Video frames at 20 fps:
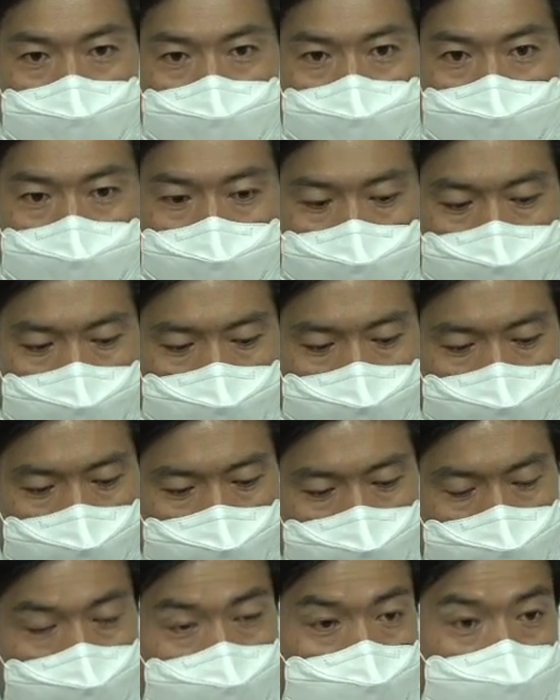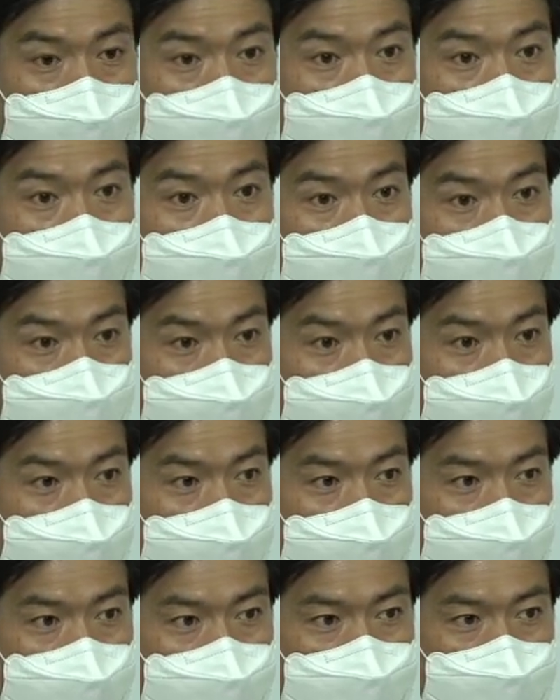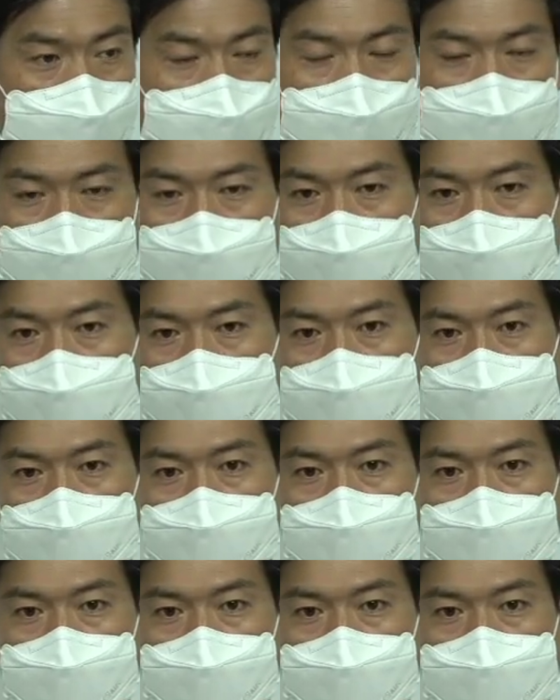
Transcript: 나는 1kg를 덜수 있다. 손가락 하나.